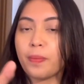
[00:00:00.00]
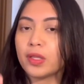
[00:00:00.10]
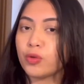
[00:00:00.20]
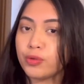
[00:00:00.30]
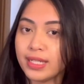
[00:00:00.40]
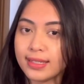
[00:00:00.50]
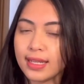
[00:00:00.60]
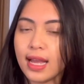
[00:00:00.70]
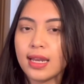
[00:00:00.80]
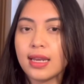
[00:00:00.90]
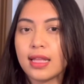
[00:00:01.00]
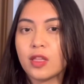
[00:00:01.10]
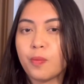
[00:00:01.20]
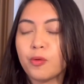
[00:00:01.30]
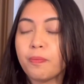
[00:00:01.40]
per tulisan
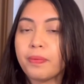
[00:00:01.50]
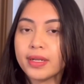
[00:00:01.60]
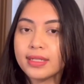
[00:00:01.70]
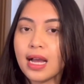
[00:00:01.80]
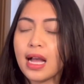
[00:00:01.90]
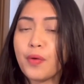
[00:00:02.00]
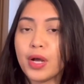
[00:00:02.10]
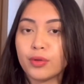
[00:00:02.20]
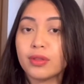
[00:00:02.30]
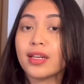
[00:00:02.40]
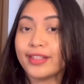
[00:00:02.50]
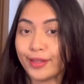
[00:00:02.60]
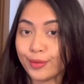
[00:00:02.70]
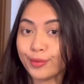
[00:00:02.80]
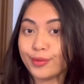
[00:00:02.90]
ataupun per jangka waktu
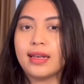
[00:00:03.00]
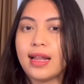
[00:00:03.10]
tertentu.